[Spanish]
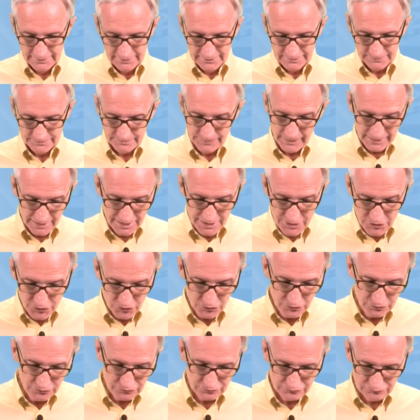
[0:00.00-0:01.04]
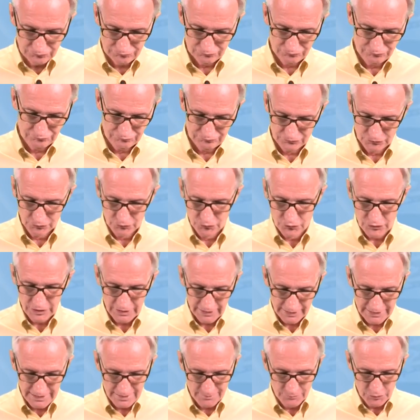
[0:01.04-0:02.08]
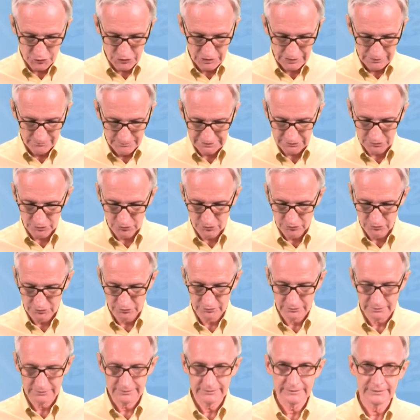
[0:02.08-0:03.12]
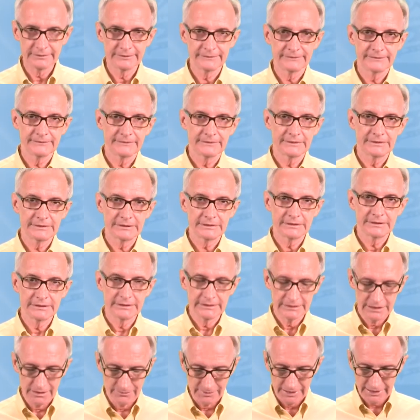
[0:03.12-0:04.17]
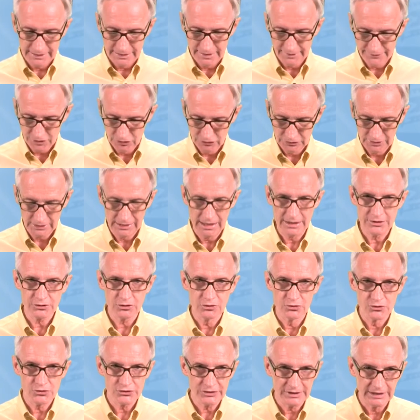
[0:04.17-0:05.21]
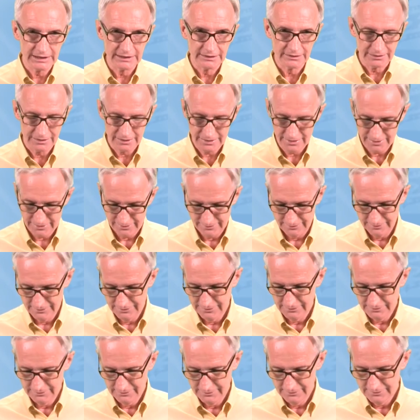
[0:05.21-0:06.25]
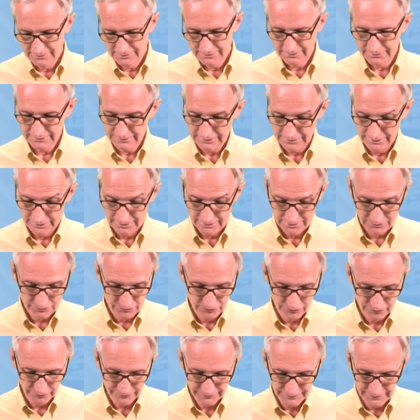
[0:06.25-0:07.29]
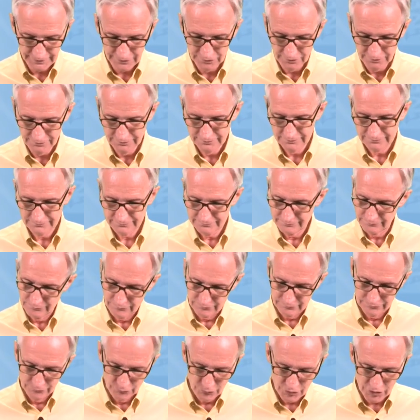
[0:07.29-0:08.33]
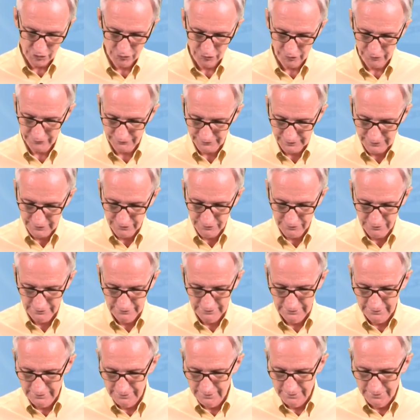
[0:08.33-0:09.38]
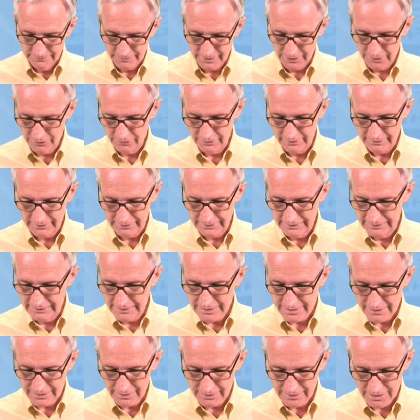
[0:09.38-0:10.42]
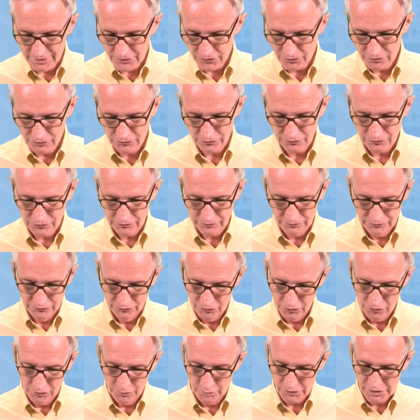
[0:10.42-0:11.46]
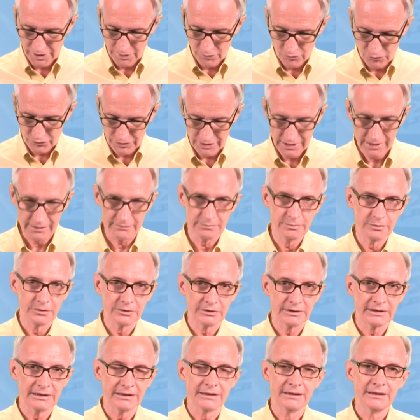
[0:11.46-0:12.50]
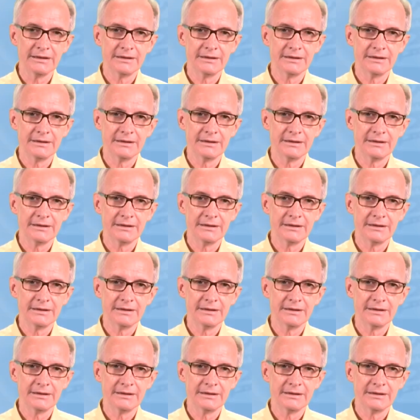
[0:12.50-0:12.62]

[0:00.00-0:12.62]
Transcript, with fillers: Para eso usaríamos el método de variación de las constantes, que es conocido, muy conocido, pero en este caso no lo voy a usar porque